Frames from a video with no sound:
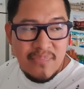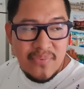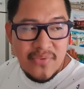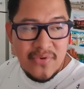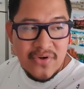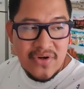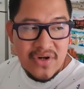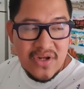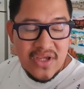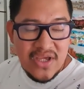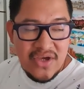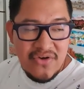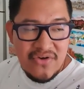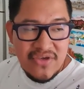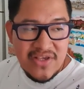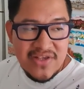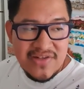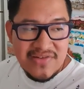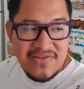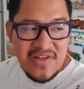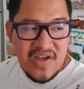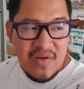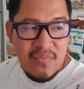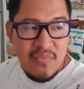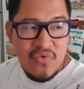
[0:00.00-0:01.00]
porque hoy
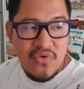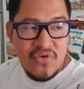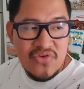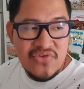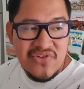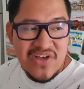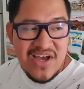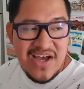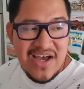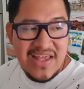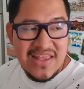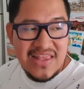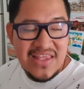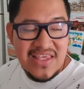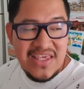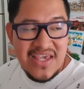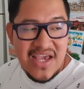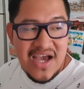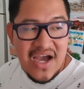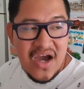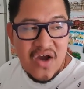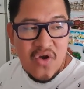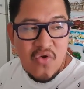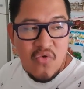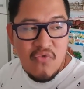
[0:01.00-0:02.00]
estamos a
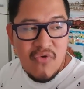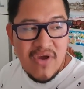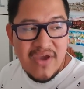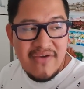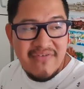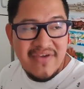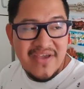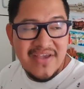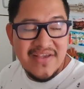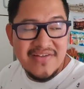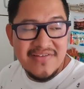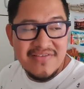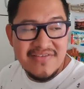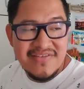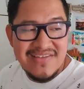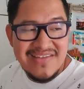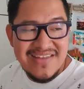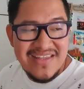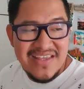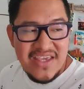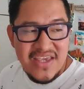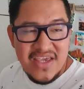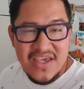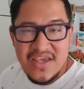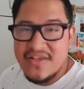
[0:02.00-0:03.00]
día jueves
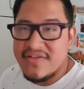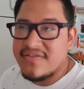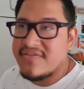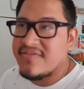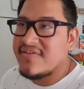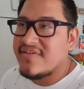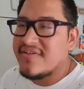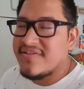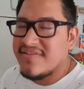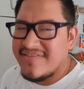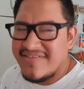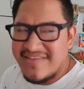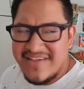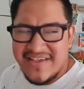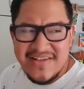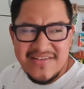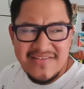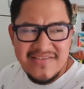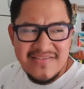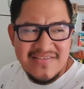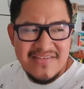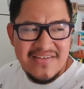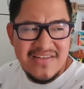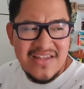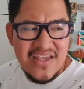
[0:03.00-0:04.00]

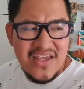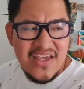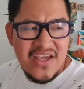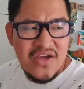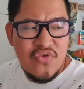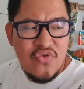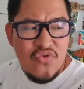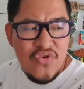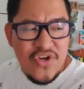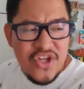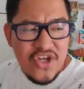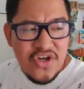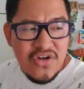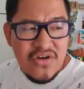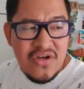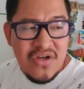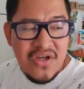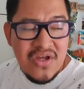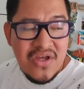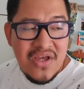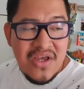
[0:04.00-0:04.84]
16 de junio